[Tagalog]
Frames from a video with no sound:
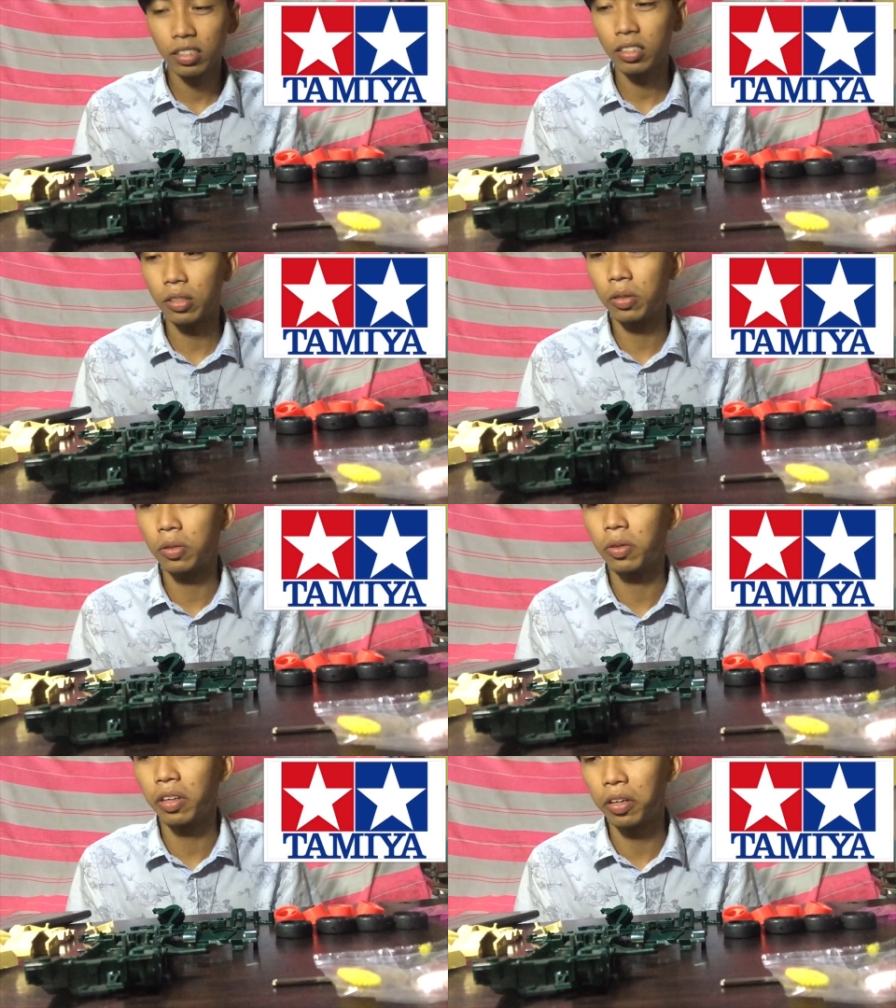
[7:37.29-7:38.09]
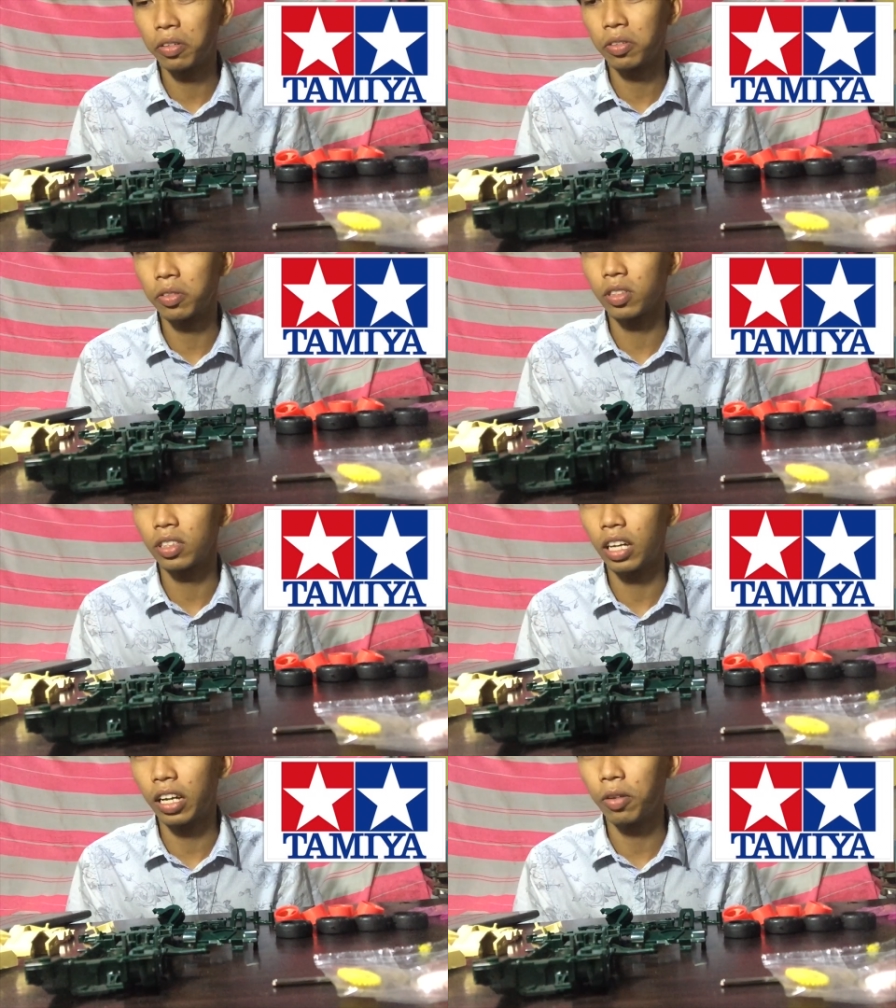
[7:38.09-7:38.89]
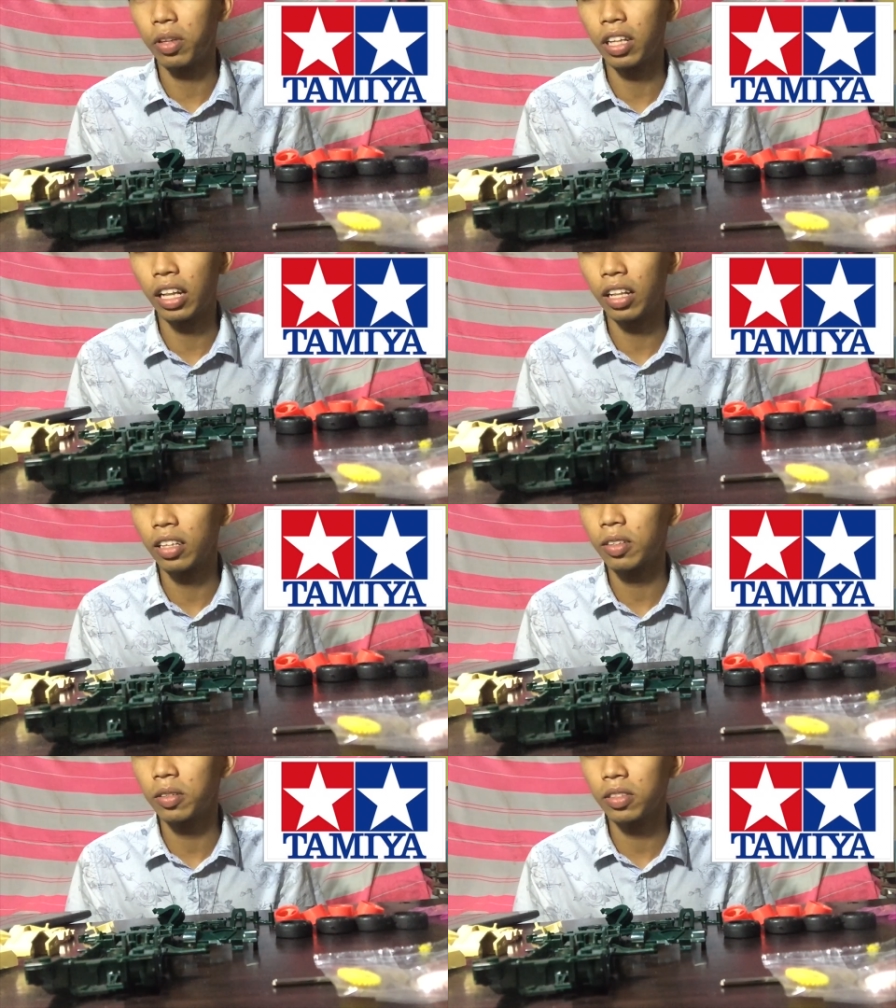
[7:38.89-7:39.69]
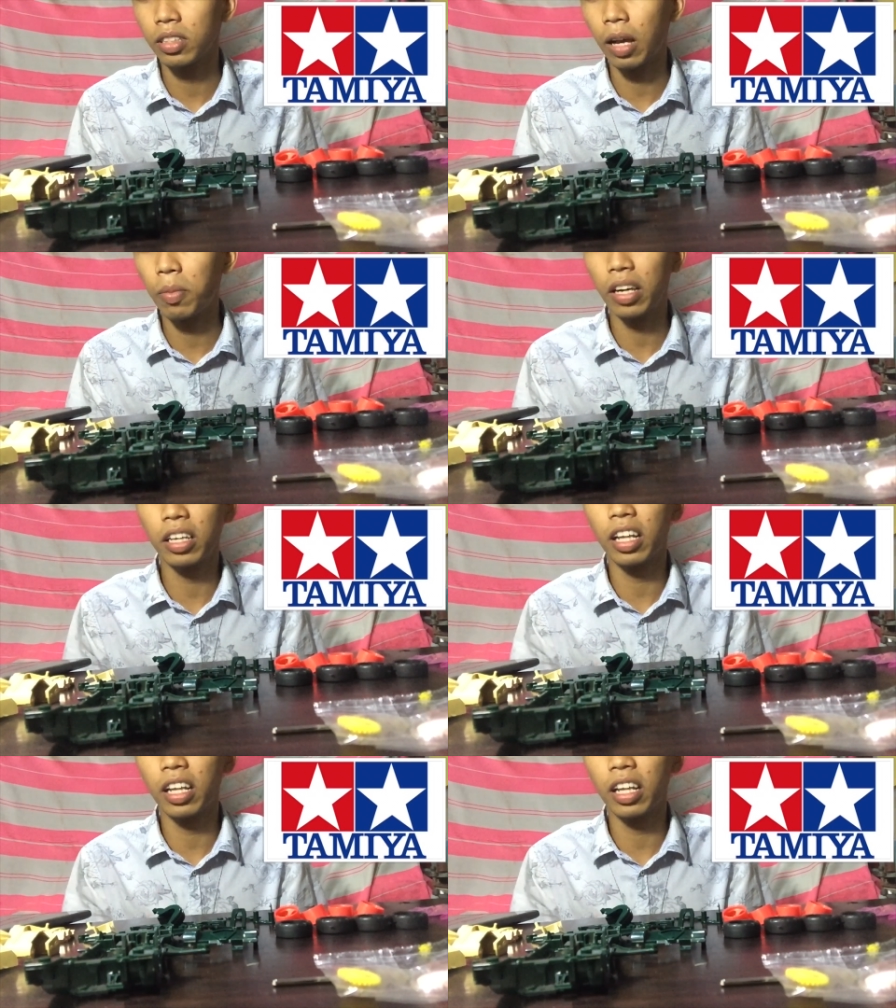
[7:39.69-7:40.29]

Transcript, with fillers: So, ayun, gagawin na sa habang